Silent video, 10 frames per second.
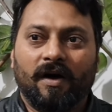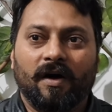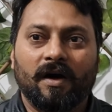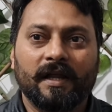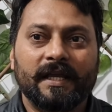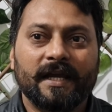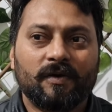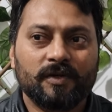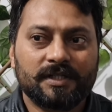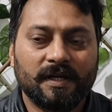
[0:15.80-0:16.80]
और ये
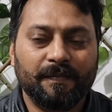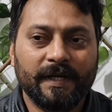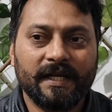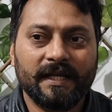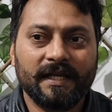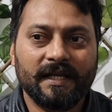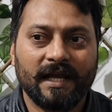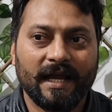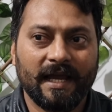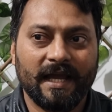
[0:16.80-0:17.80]
खुशखबरी
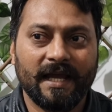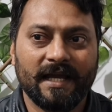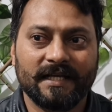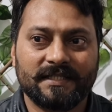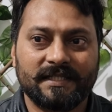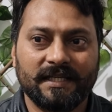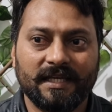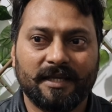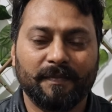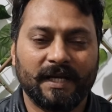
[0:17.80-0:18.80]
है
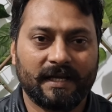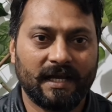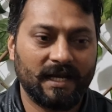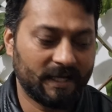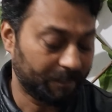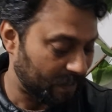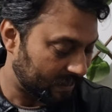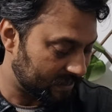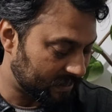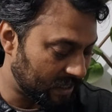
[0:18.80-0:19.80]
ऐसी कि मेरा ख्याल है कि
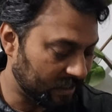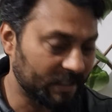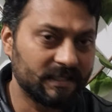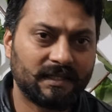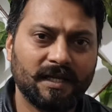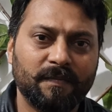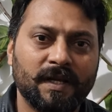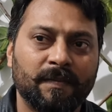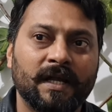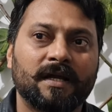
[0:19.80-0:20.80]
पाकिस्तान के जितने भी
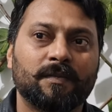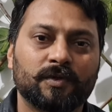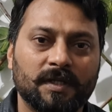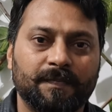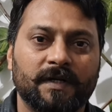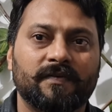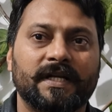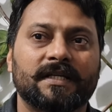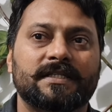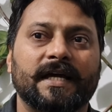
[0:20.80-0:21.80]
हमारे कबूतर
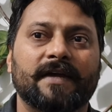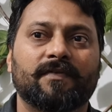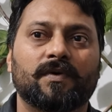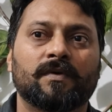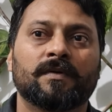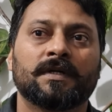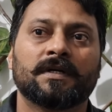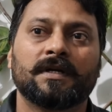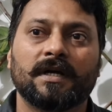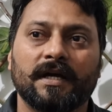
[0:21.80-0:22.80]
परवर हैं चाहे वो
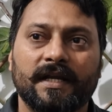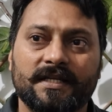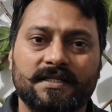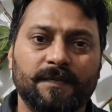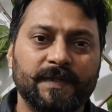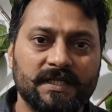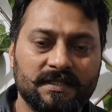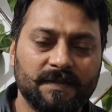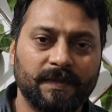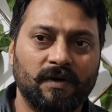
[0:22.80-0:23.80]
रेसर पिजन
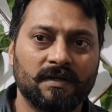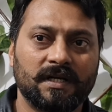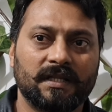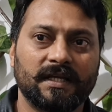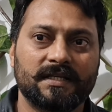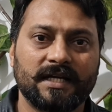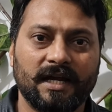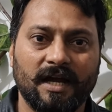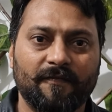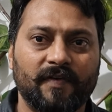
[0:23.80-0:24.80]
से बिलोंग करते हैं चाहे
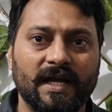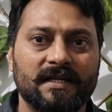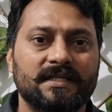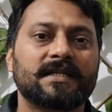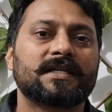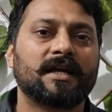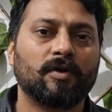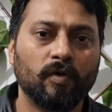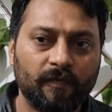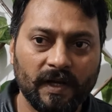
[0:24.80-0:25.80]
हाई फ्लायर से चाहे
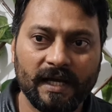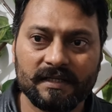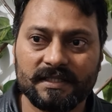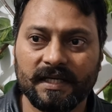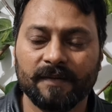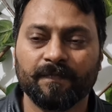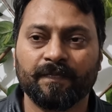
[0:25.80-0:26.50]
लो फ्लायर से